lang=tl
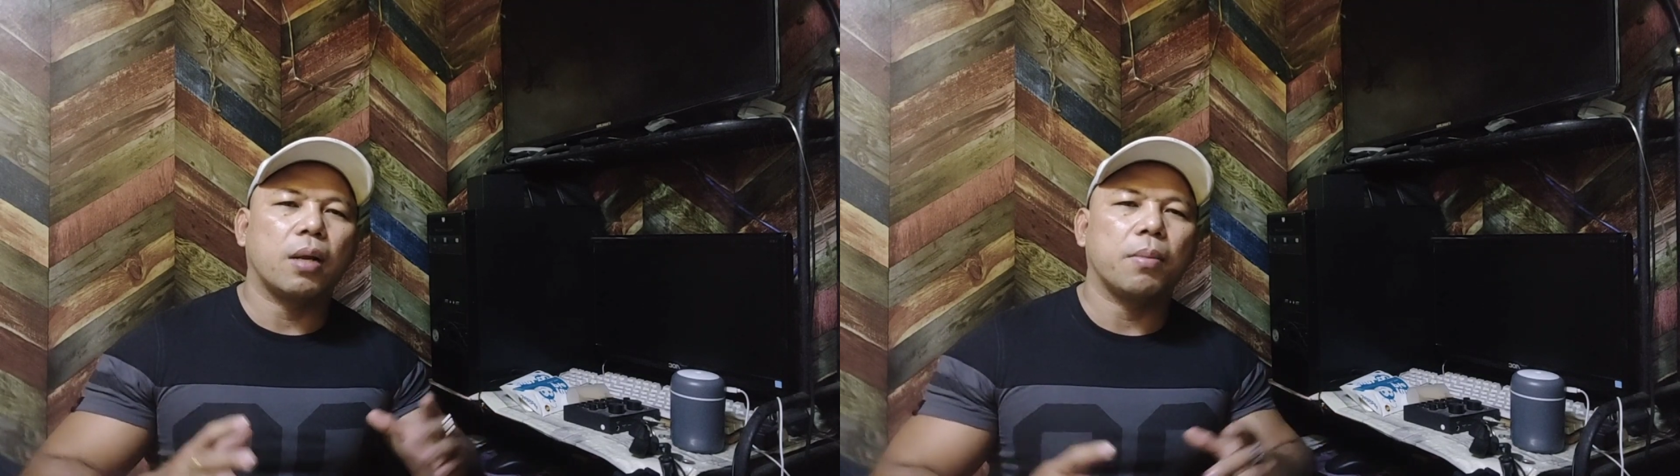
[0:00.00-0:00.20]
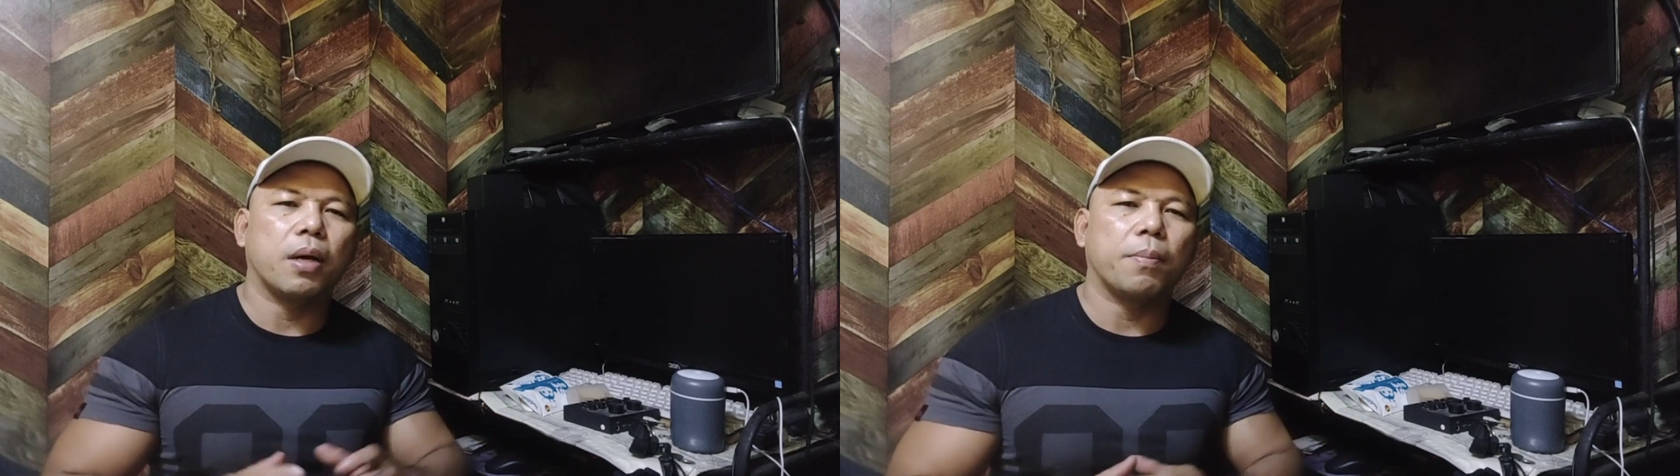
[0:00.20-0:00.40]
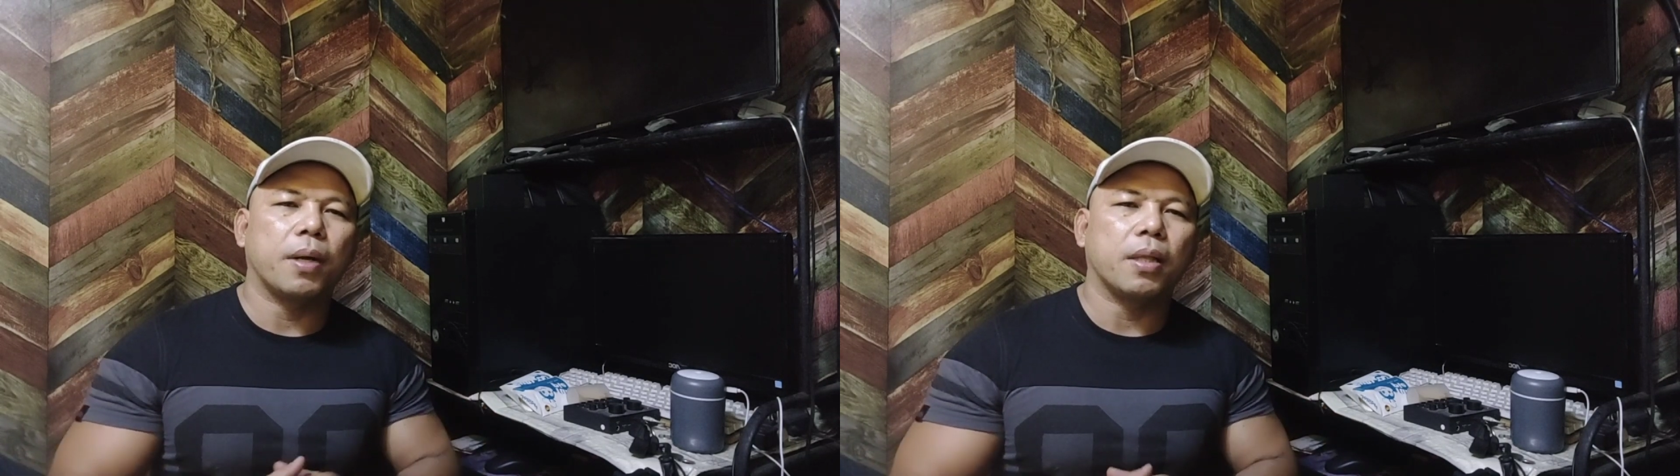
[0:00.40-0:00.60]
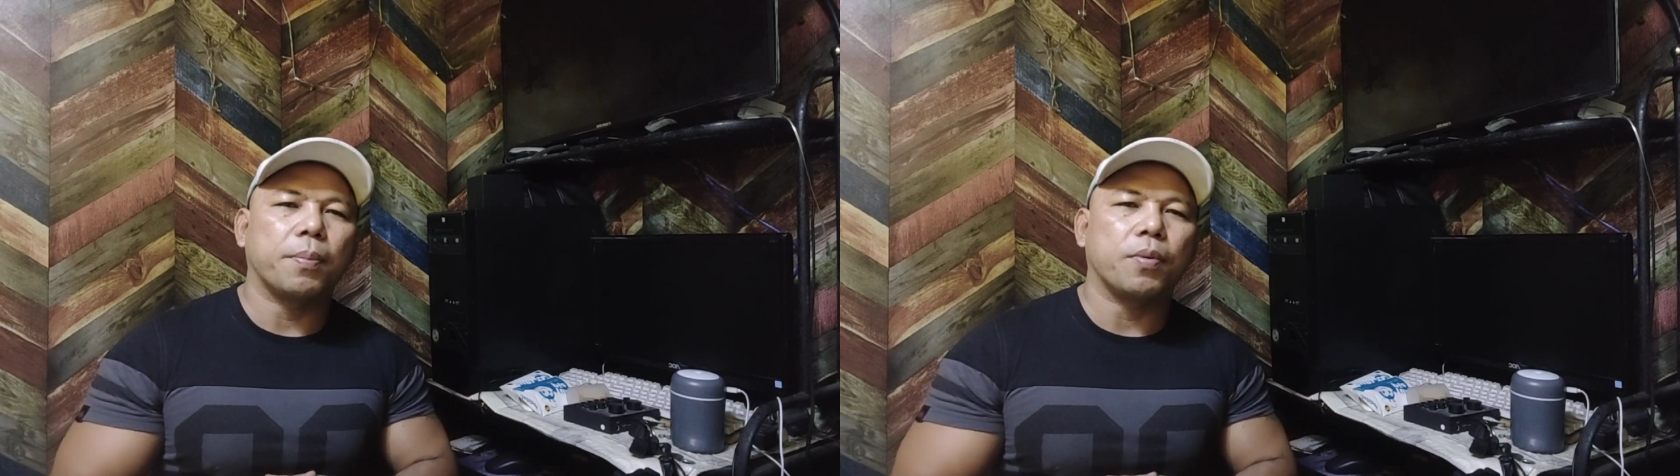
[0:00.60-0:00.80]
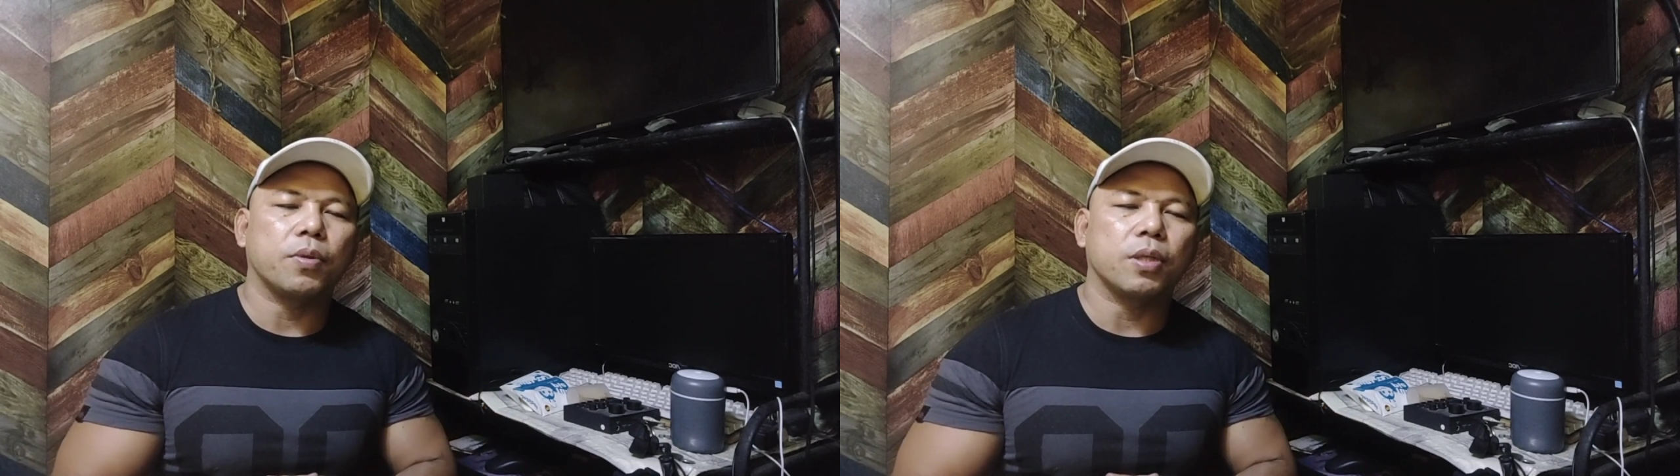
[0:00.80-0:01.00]

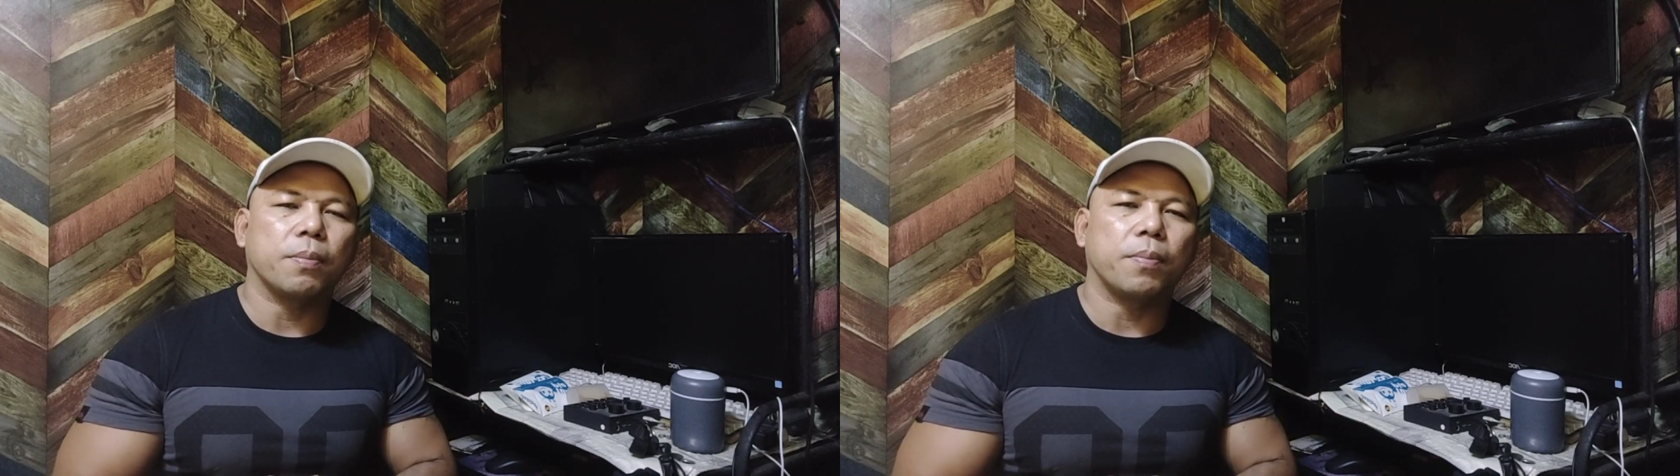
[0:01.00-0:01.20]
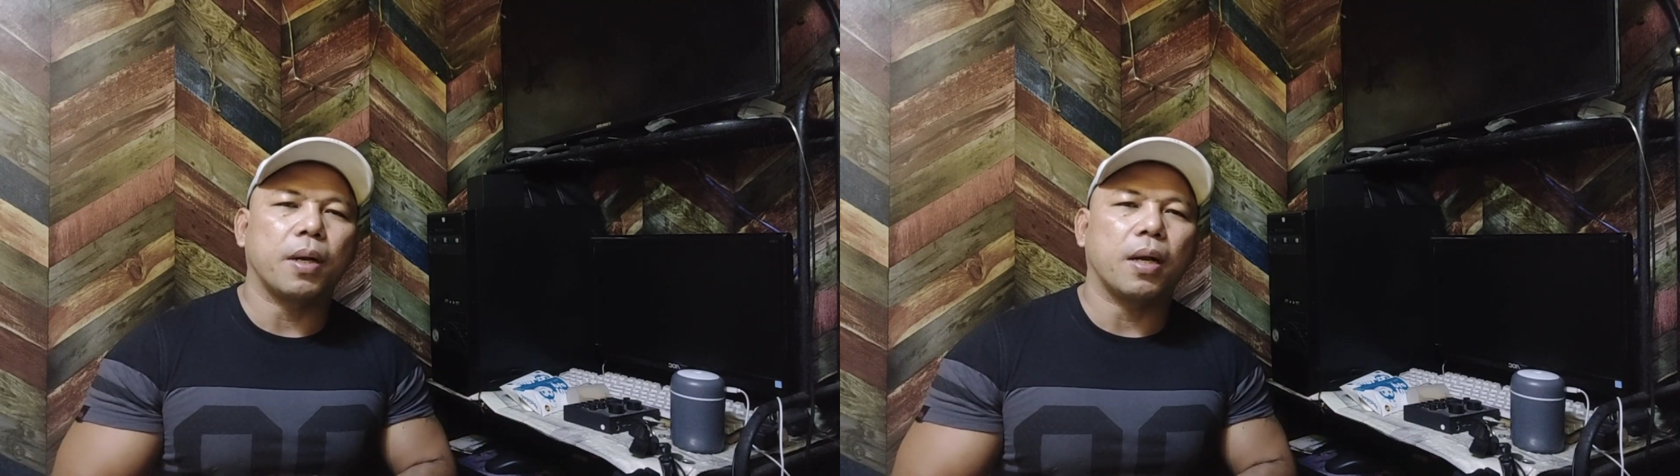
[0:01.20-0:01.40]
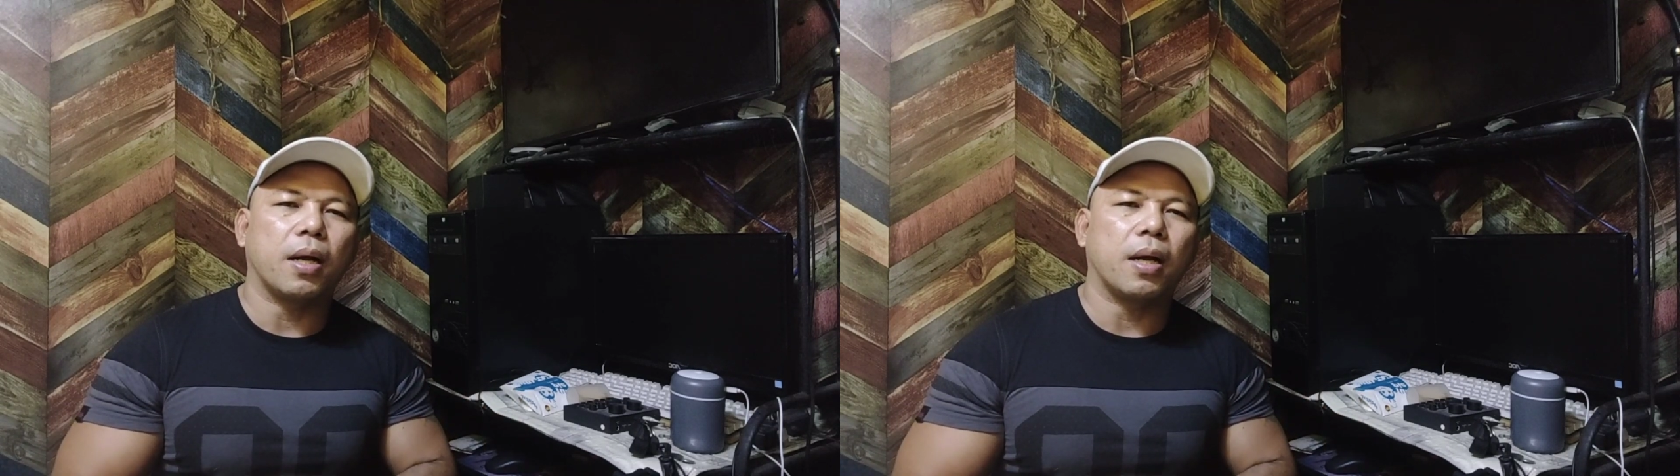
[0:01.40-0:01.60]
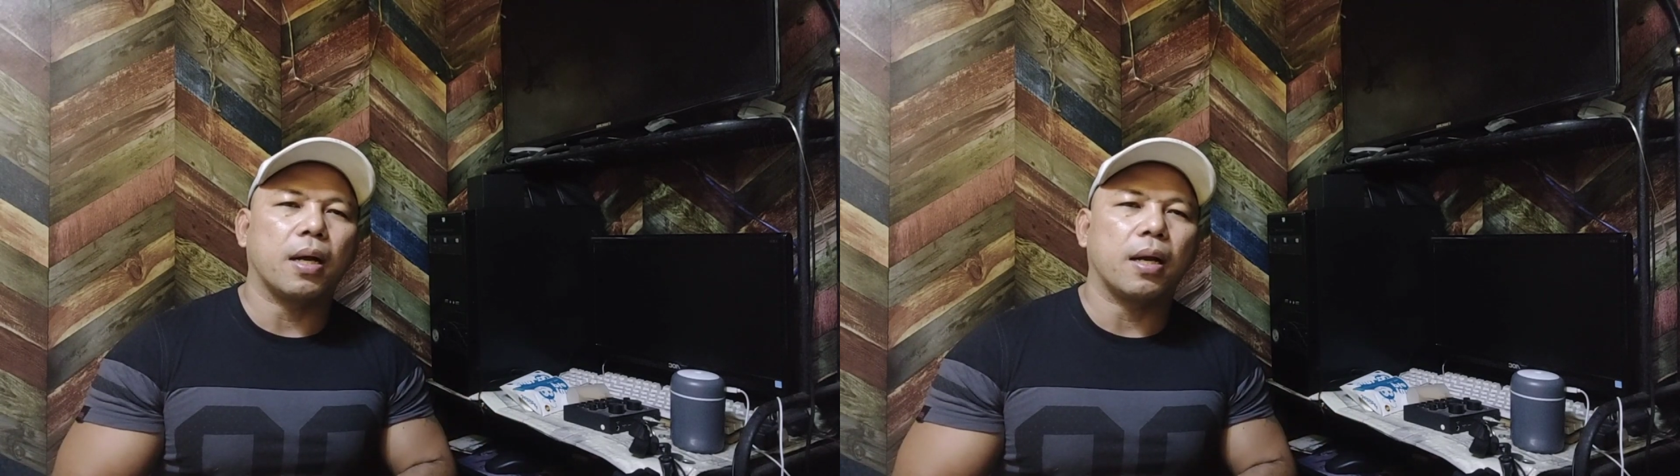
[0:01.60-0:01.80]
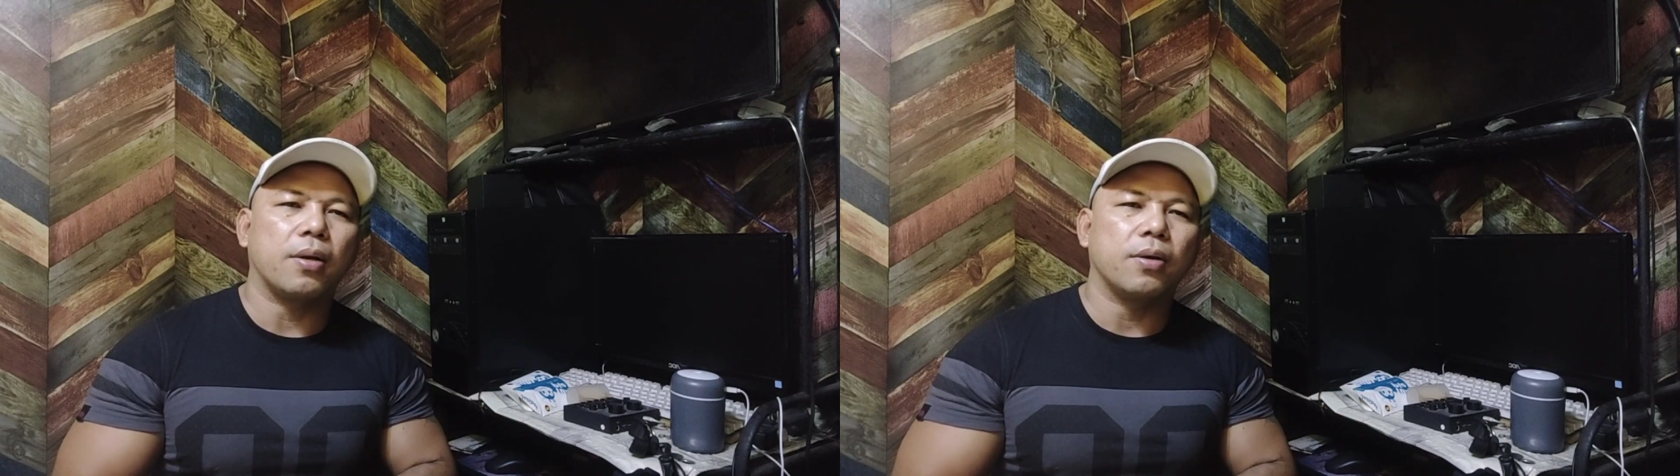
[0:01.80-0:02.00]
makapagtapos ng
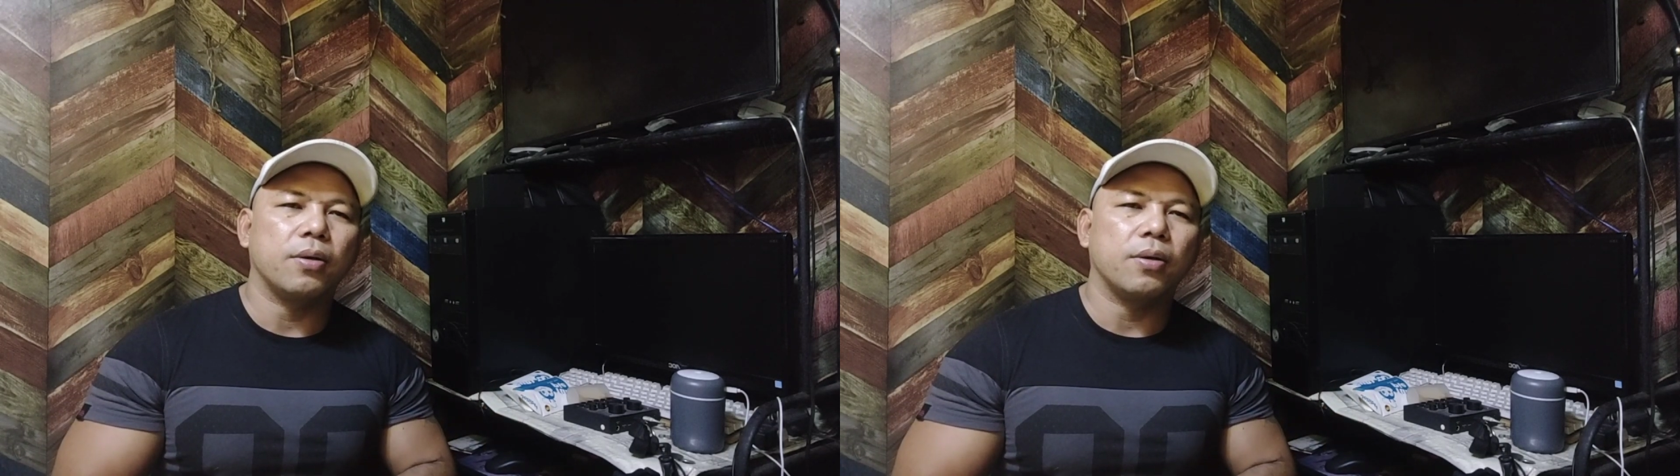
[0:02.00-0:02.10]
pag-aaral no